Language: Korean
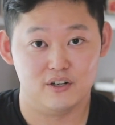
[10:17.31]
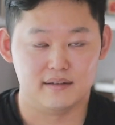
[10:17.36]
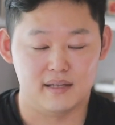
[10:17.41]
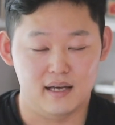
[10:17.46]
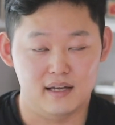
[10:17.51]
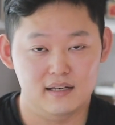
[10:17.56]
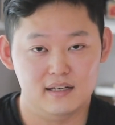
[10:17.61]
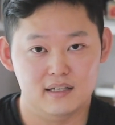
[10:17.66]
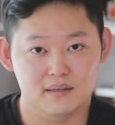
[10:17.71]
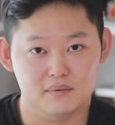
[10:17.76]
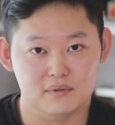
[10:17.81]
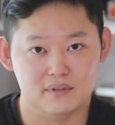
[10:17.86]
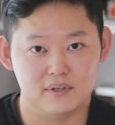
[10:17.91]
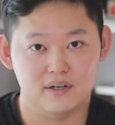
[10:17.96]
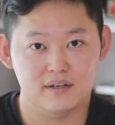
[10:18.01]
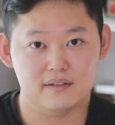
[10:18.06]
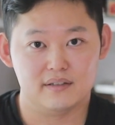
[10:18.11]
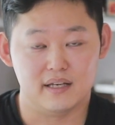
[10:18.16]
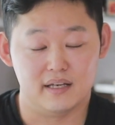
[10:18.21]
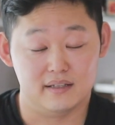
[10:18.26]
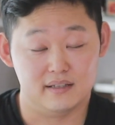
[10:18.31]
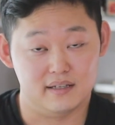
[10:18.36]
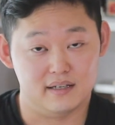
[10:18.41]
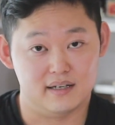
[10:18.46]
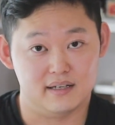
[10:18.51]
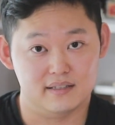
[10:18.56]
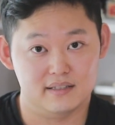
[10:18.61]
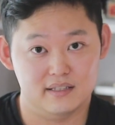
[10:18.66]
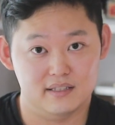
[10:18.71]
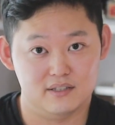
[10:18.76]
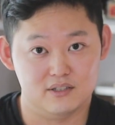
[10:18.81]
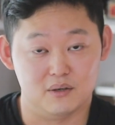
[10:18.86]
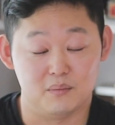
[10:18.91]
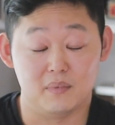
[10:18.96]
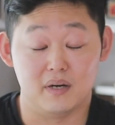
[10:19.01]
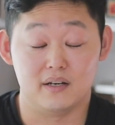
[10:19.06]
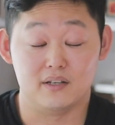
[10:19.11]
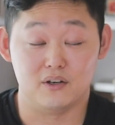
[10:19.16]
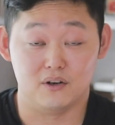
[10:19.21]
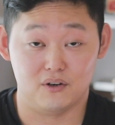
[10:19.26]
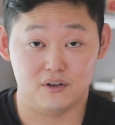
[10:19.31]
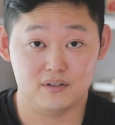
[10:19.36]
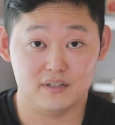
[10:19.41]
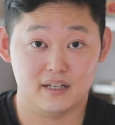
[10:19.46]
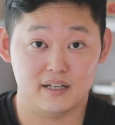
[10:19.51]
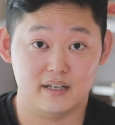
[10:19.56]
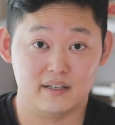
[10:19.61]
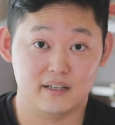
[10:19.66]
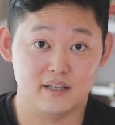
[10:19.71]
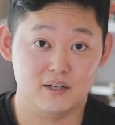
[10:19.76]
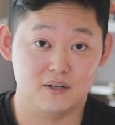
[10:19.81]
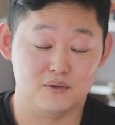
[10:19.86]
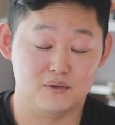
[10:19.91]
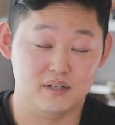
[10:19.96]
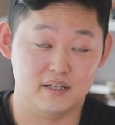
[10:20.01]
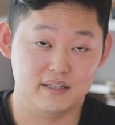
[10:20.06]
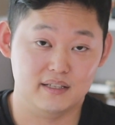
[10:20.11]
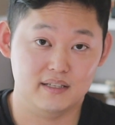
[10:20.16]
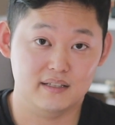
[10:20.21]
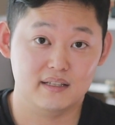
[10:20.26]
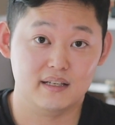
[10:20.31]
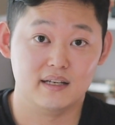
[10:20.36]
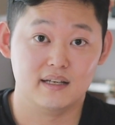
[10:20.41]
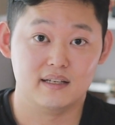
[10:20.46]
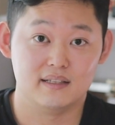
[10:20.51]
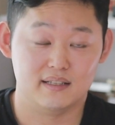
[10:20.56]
데일리부터 데이트까지 정말 여러 상황에 어울리는